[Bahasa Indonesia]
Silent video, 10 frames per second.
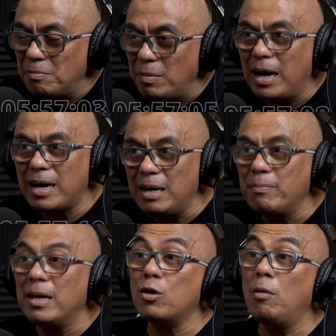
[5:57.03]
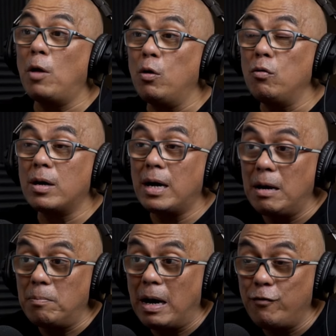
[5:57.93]
Bahkan Menko Polhuka
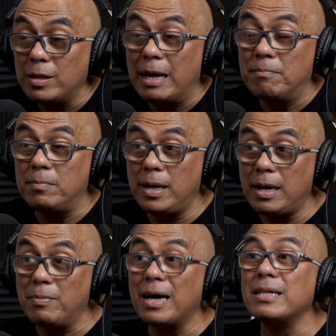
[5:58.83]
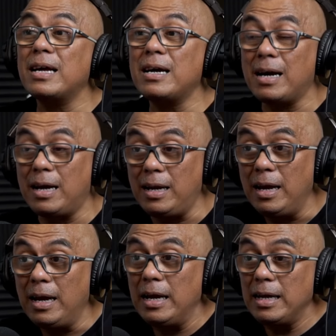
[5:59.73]
Mahfud MD mengatakan
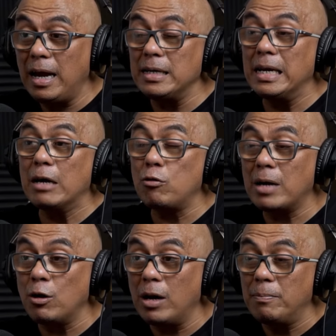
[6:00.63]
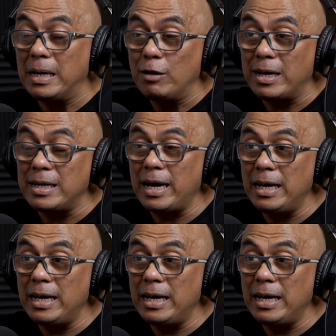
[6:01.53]
yang dilakukan oleh Benny Wenda